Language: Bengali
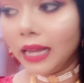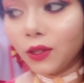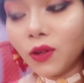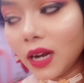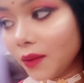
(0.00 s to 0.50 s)

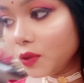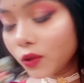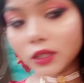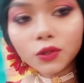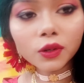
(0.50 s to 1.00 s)
এতক্ষণ আমিও
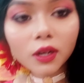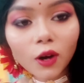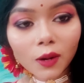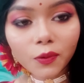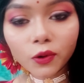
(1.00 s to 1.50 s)
ওদের সঙ্গে
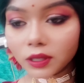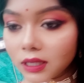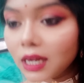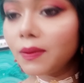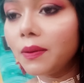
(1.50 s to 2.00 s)
গল্প
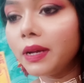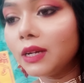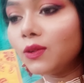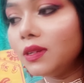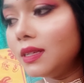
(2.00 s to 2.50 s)
করছিলাম আবার
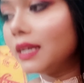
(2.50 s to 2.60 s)
এক্ষুনি